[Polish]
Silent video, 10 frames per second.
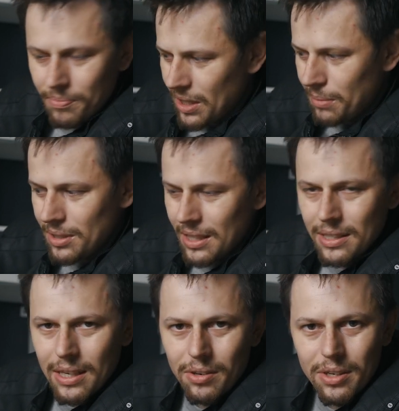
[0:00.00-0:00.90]
Damy
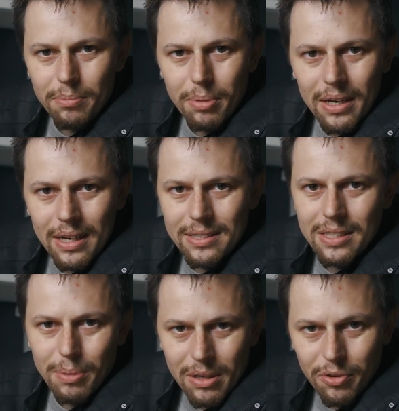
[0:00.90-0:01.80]
jej tego gimbala
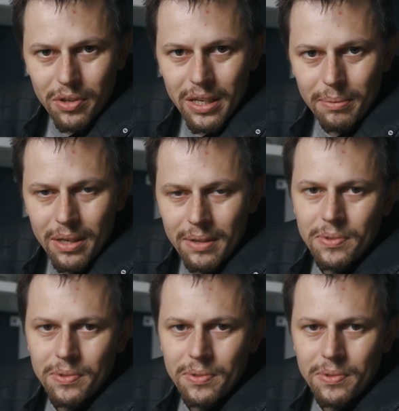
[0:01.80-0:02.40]
ze smartfonem.